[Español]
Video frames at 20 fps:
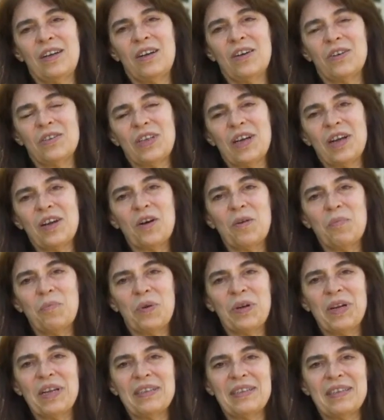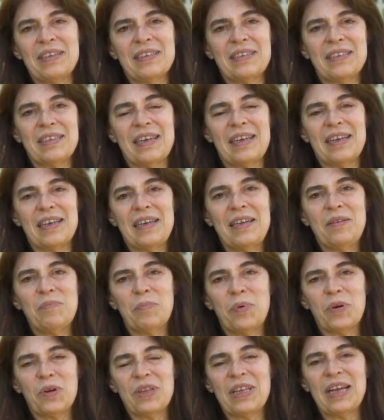los tres componentes eh,
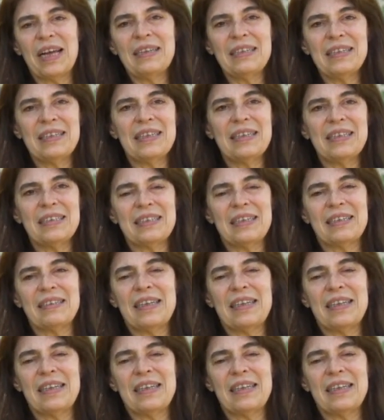importantes